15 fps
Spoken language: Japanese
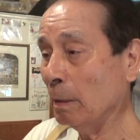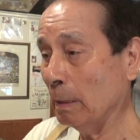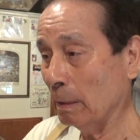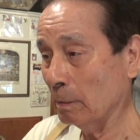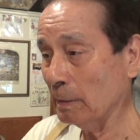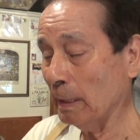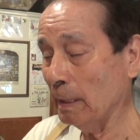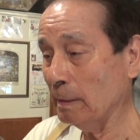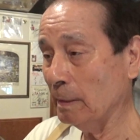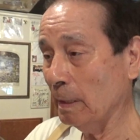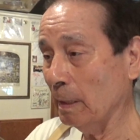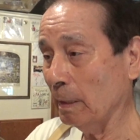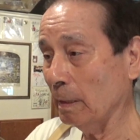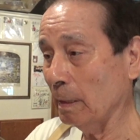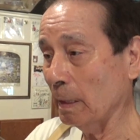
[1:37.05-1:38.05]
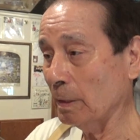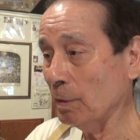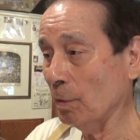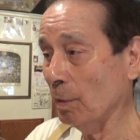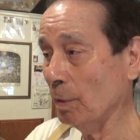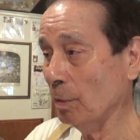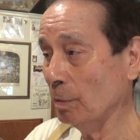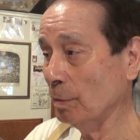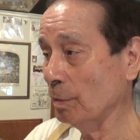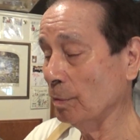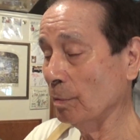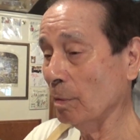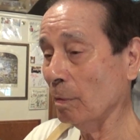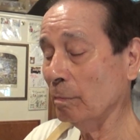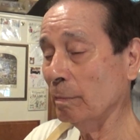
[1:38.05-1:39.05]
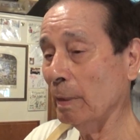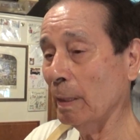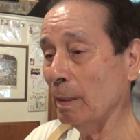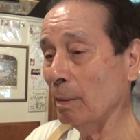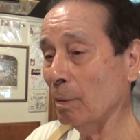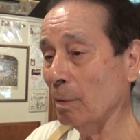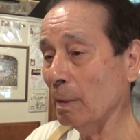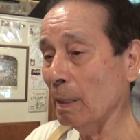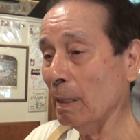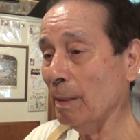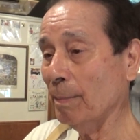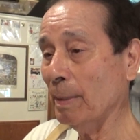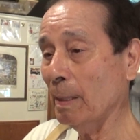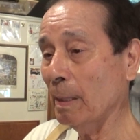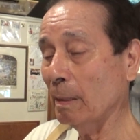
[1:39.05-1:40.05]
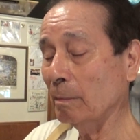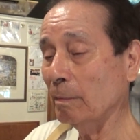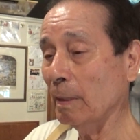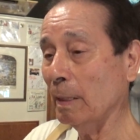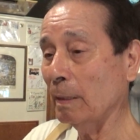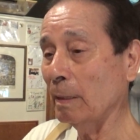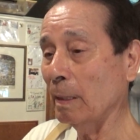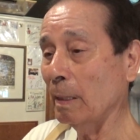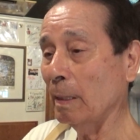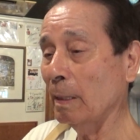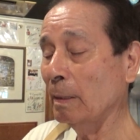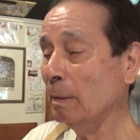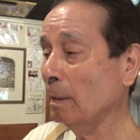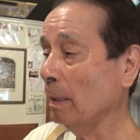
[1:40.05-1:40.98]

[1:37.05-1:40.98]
あの最盛期で昭和46年の半ばぐらいで、